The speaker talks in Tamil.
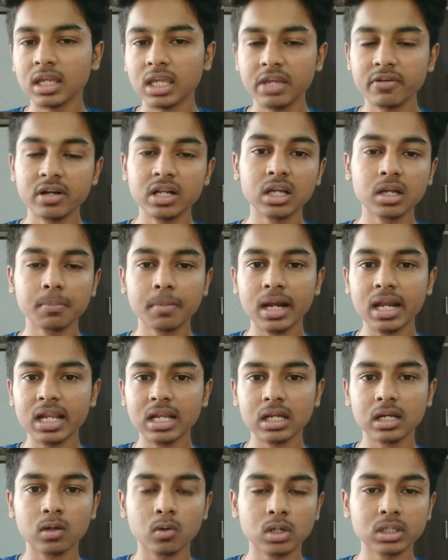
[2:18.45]
இவனுக்கு மேலே
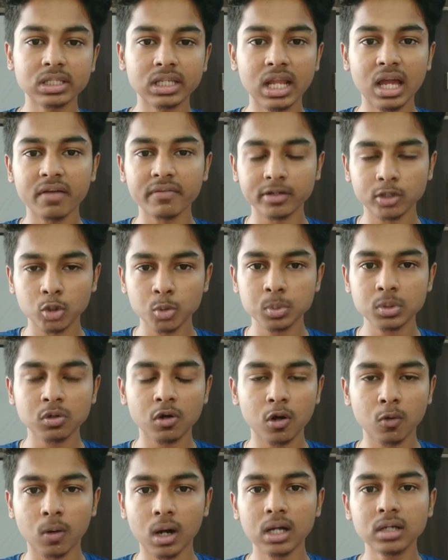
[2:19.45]
இருக்கிற ஒருத்தனை அவன் கூப்பிட்டு
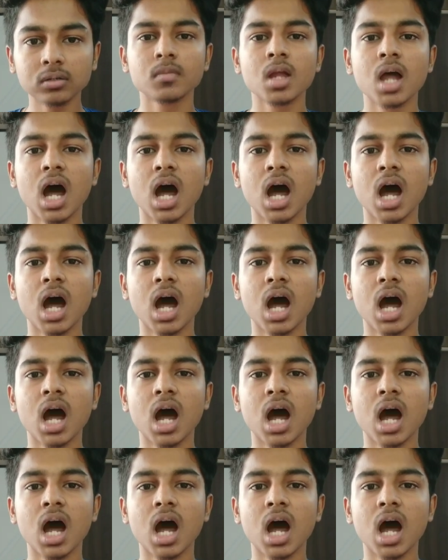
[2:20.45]
வருவான்